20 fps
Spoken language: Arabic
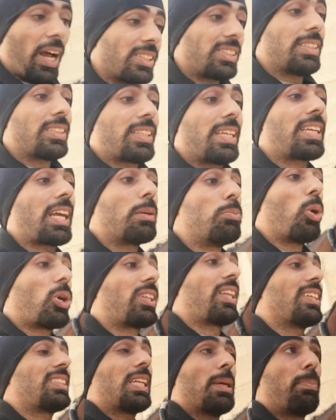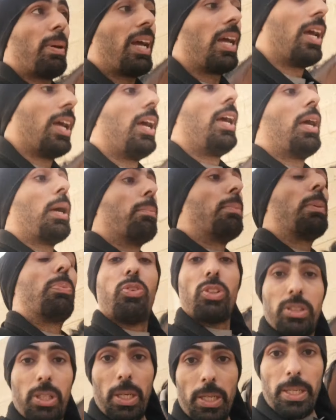انها اصلا طريقه مكتسبه مي
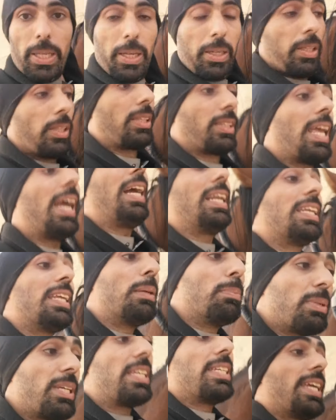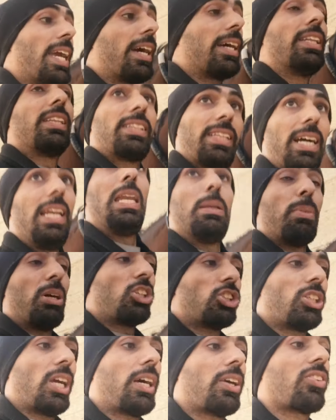بفطريه تعليميه ان تعلمها
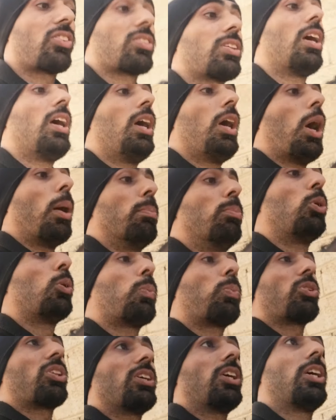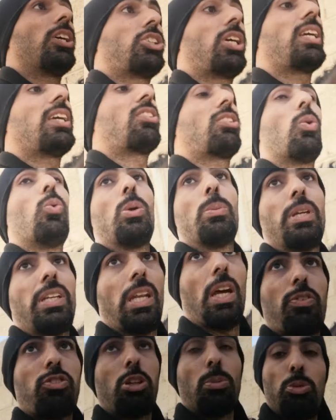الشخص مو آه، شيء يسوي
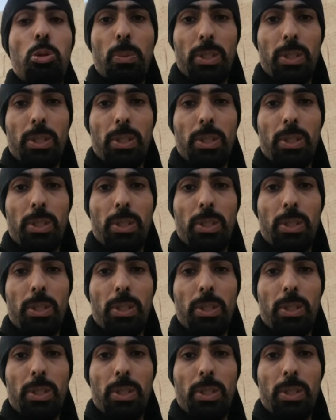من نفسه